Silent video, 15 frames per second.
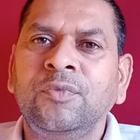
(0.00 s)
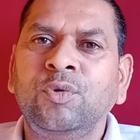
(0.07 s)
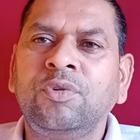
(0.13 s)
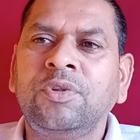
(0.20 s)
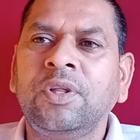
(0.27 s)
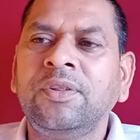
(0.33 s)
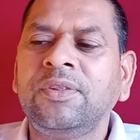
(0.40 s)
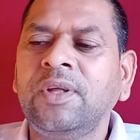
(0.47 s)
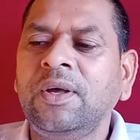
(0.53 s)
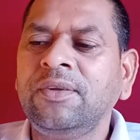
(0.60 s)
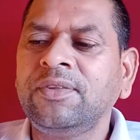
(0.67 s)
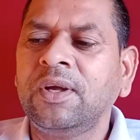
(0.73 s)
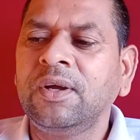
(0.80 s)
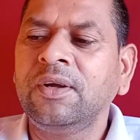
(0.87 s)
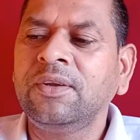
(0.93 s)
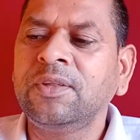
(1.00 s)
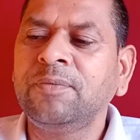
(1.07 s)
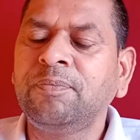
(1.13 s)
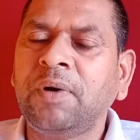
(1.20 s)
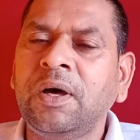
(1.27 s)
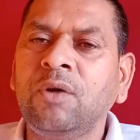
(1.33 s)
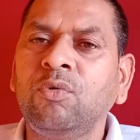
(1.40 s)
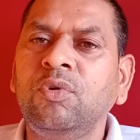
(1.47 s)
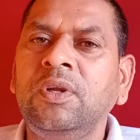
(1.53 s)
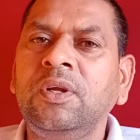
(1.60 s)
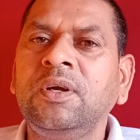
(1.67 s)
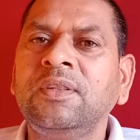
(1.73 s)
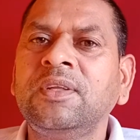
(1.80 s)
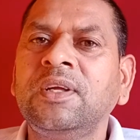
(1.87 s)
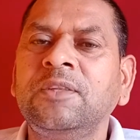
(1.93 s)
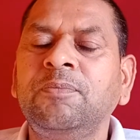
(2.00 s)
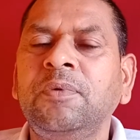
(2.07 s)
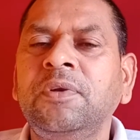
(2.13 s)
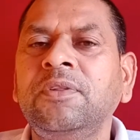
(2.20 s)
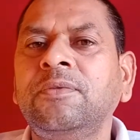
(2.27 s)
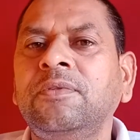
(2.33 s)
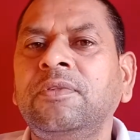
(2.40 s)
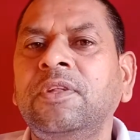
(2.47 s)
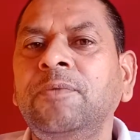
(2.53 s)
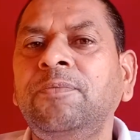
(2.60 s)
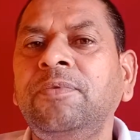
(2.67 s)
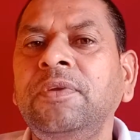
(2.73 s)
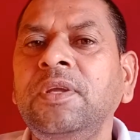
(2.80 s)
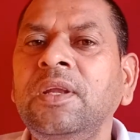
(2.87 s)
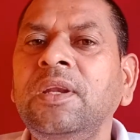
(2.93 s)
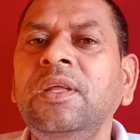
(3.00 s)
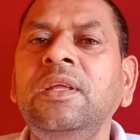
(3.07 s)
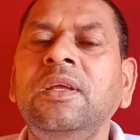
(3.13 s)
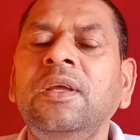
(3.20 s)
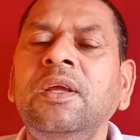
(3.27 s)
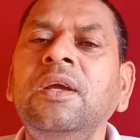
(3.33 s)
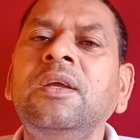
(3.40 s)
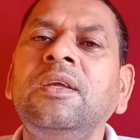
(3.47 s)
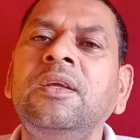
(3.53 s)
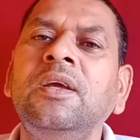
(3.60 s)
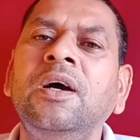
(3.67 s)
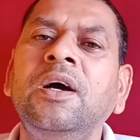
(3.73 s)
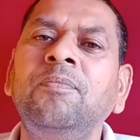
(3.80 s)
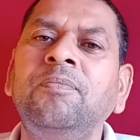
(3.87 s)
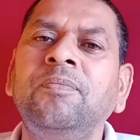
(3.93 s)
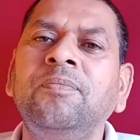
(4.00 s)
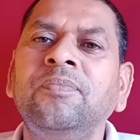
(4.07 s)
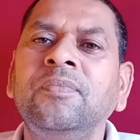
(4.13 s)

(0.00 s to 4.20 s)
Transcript: तो संसार सागर से पार होने का तात्पर्य सिर्फ ये नहीं है कि आप